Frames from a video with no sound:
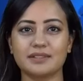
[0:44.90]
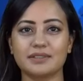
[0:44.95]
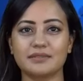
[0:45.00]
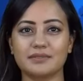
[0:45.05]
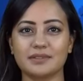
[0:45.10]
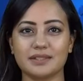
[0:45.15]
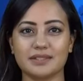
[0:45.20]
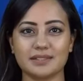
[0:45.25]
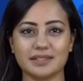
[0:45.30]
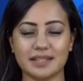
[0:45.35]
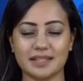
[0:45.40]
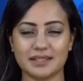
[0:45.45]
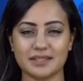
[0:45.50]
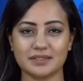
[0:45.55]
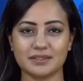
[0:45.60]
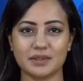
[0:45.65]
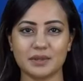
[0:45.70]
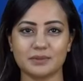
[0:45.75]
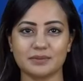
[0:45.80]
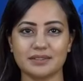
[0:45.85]
Depuis,
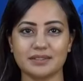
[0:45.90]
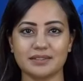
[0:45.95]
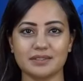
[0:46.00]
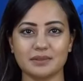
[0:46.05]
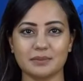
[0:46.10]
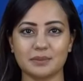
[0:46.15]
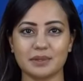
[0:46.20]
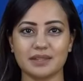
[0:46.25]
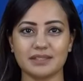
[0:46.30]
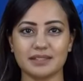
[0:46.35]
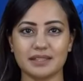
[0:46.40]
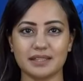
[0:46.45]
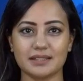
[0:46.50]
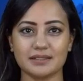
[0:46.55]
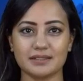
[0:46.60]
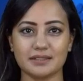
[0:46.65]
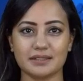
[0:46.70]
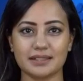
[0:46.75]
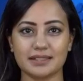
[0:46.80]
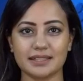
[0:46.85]
tous ces titres et
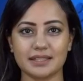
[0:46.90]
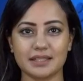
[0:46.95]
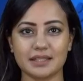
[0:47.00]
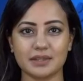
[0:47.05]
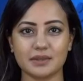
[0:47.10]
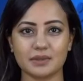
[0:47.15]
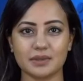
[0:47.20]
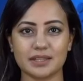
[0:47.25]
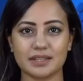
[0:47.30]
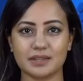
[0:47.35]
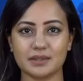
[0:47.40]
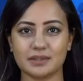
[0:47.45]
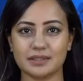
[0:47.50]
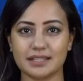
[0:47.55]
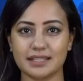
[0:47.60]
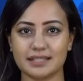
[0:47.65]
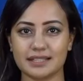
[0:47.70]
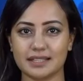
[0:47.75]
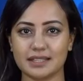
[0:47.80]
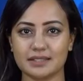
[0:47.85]
albums font
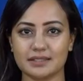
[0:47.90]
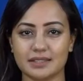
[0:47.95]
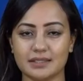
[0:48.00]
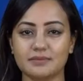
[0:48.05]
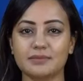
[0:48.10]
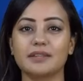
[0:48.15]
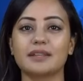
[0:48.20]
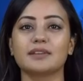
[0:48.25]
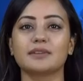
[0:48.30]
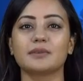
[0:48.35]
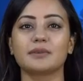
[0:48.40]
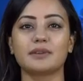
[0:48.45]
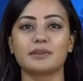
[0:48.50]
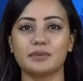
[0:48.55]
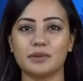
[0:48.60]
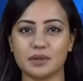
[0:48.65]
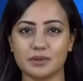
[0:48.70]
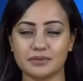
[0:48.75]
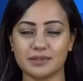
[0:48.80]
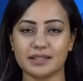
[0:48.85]
l'unanimité auprès des mélomanes,
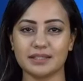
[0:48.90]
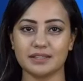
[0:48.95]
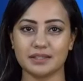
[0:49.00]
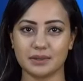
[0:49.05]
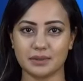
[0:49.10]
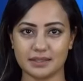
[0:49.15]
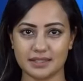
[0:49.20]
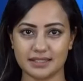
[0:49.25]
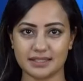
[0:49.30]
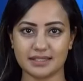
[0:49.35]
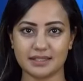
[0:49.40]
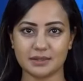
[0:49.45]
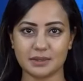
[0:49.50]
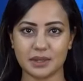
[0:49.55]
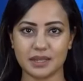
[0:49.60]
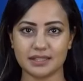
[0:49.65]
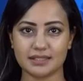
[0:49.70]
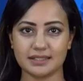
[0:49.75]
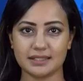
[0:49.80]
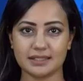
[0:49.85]
qui échangent
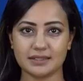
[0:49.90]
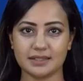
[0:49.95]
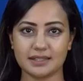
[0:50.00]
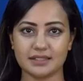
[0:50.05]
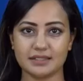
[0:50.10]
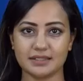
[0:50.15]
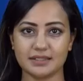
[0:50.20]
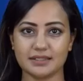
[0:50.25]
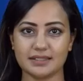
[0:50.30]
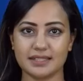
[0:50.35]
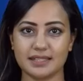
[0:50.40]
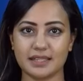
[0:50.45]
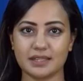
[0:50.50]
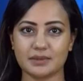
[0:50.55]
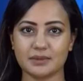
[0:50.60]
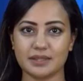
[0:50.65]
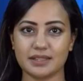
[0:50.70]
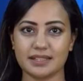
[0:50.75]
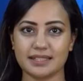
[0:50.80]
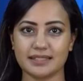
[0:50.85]
volontiers sur leur
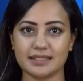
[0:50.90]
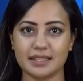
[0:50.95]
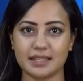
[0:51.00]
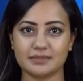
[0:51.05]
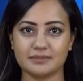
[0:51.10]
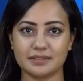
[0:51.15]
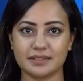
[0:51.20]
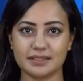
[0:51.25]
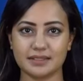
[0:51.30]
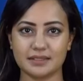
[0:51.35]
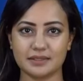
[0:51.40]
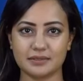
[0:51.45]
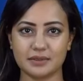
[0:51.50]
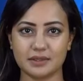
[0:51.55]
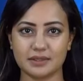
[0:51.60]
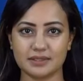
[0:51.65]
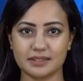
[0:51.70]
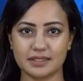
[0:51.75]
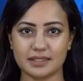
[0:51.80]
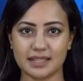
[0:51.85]
interprétation des paroles de
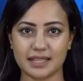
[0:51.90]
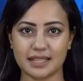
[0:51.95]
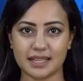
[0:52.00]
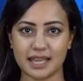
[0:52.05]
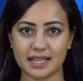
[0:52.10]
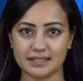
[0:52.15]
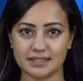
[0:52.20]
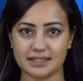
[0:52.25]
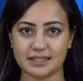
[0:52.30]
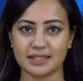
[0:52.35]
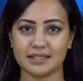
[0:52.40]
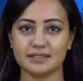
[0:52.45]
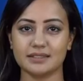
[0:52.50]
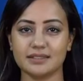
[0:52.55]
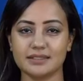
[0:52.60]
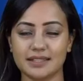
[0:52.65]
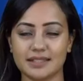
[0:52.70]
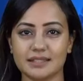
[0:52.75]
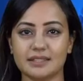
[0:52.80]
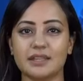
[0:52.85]
Damso.
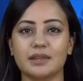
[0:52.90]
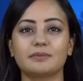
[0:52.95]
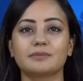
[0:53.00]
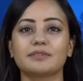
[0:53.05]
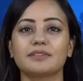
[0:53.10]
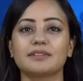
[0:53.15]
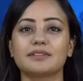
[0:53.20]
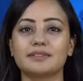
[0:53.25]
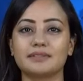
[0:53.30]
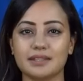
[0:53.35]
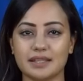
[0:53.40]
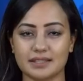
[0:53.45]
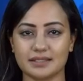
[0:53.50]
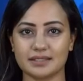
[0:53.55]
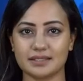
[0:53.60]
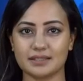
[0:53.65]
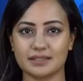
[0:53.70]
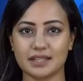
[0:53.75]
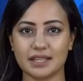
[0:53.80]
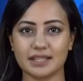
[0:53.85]
Auteur de quatre
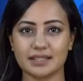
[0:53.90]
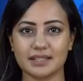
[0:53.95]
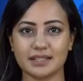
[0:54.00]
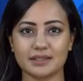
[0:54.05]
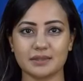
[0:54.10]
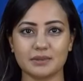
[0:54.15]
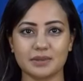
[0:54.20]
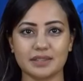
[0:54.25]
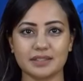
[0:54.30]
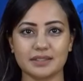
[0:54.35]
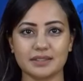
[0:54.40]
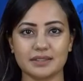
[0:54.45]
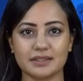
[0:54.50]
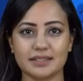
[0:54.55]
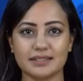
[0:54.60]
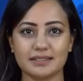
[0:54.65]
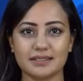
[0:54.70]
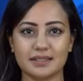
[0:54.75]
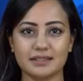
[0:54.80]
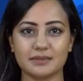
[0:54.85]
albums,
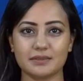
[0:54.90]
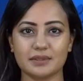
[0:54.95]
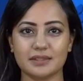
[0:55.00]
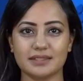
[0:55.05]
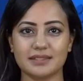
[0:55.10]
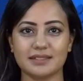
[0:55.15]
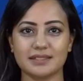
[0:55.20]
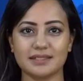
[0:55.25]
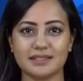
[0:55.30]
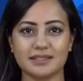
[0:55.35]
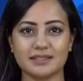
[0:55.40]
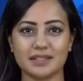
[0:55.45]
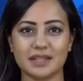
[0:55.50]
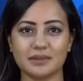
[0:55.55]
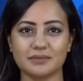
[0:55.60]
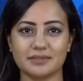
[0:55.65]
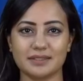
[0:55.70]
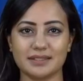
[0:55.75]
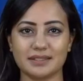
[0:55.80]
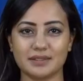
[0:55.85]
intitulés Batterie faible,
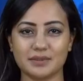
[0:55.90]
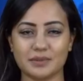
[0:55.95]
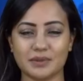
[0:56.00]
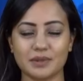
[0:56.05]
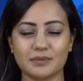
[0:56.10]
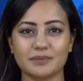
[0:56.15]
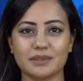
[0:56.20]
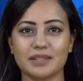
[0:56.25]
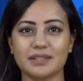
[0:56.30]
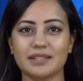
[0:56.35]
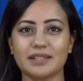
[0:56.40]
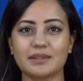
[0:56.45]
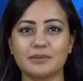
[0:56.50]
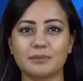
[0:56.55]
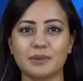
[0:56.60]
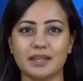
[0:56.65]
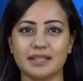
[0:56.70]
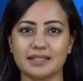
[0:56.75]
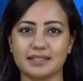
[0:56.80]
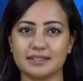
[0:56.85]
Ipséité,
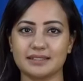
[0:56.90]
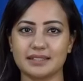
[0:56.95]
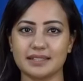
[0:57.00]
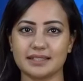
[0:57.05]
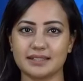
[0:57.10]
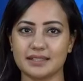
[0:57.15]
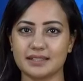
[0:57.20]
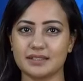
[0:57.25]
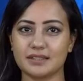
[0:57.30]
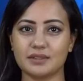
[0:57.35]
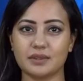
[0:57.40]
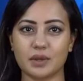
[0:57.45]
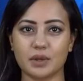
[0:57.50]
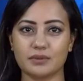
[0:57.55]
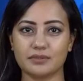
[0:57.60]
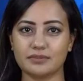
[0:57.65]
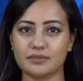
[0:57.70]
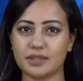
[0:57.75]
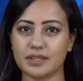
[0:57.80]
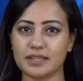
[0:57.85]
Lithopédion et Calf,
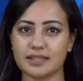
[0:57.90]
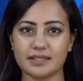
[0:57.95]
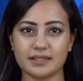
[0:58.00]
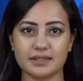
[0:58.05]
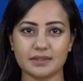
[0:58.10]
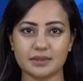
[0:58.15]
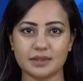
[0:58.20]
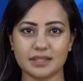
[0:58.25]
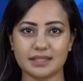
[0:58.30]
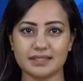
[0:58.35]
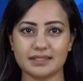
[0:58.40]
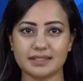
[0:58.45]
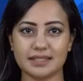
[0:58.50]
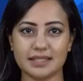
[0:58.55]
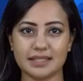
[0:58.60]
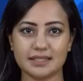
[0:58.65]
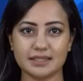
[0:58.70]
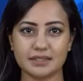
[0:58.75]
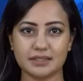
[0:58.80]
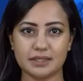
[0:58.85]
son dernier en
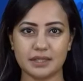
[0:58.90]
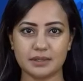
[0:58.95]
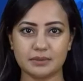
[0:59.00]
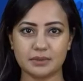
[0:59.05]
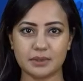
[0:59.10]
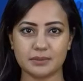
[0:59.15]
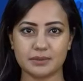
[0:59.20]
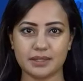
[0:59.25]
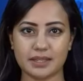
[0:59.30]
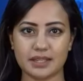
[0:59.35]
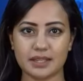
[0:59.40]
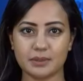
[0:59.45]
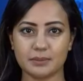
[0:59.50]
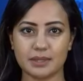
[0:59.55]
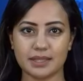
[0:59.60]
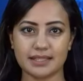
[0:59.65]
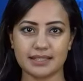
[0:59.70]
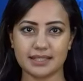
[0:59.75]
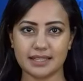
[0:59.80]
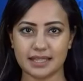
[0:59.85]
date, sorti en
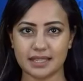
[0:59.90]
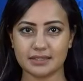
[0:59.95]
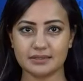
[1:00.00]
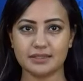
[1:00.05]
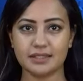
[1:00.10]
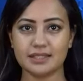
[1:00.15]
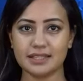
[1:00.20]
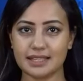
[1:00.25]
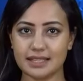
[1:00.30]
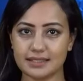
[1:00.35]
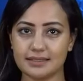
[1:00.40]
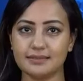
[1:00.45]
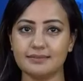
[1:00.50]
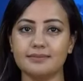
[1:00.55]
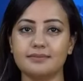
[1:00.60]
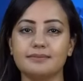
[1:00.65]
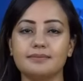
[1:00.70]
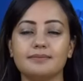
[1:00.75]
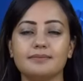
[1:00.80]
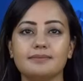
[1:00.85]
2020, le très
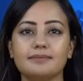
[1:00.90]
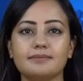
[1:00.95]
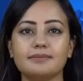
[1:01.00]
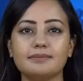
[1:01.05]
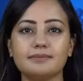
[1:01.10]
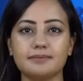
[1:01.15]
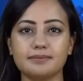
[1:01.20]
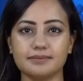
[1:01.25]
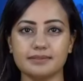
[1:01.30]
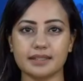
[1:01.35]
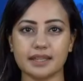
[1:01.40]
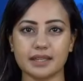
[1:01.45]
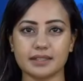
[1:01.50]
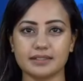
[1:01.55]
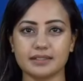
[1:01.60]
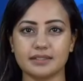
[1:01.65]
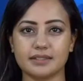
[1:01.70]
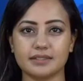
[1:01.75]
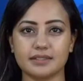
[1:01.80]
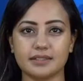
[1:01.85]
populaire rappeur
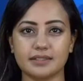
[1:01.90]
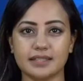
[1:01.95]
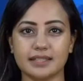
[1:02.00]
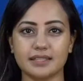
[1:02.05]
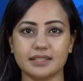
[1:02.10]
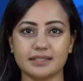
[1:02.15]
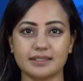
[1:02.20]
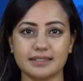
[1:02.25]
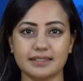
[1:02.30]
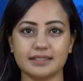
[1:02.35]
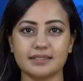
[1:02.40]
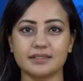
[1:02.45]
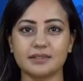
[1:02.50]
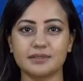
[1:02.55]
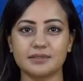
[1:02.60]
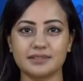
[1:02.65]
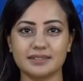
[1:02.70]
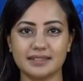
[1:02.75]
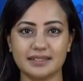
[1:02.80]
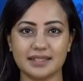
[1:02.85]
avait décidé de prendre une
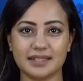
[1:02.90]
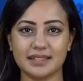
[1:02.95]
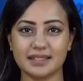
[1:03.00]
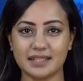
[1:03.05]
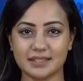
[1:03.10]
pause.